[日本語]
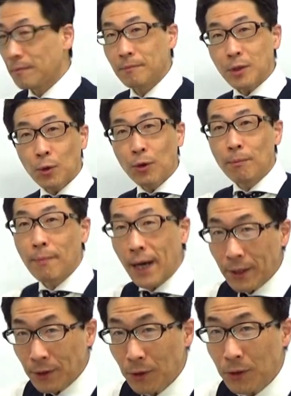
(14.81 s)
で、この
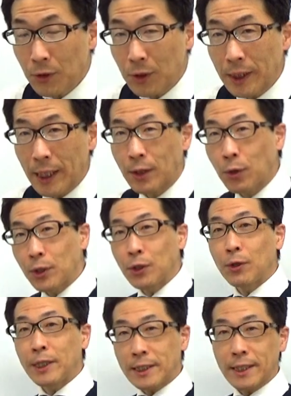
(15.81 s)
丸のついた問い
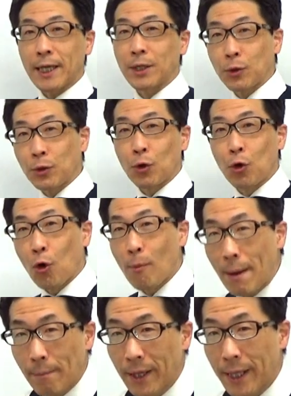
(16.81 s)
の1から問いの5
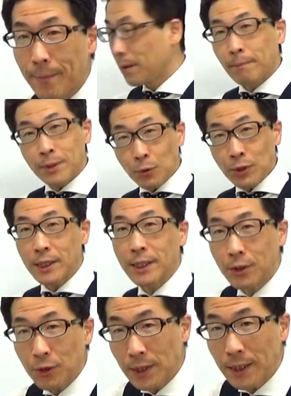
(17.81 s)
番まで、まあ、特に記
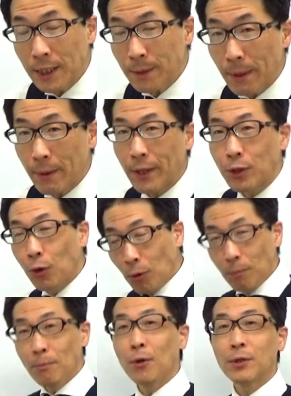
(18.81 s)
述説明は4
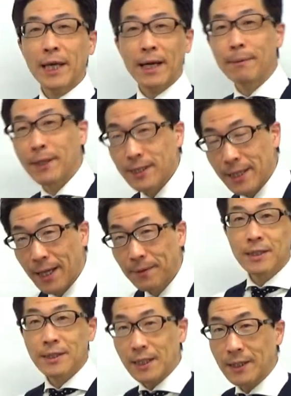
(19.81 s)
問やればですね、
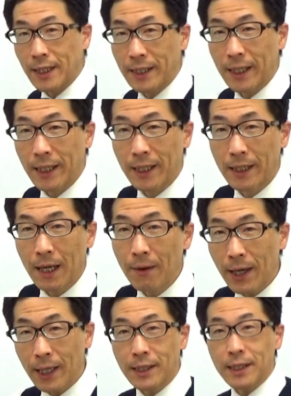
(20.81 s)
さすがにやり方
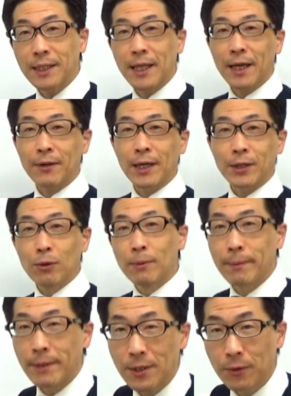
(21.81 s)
は分かっていただけるかと思
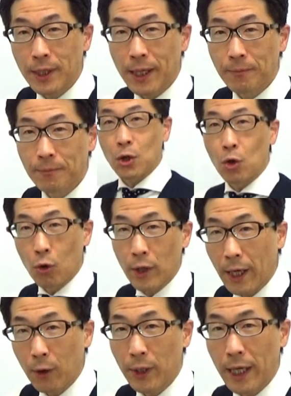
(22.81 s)
いますので、合
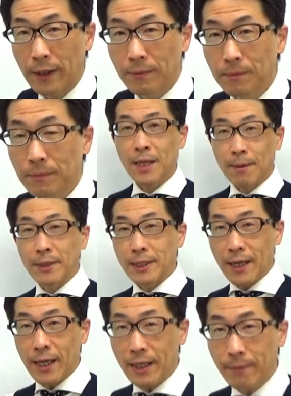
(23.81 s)
計5題、頑張っ
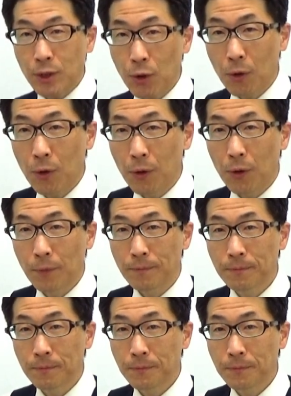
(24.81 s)
ていきましょう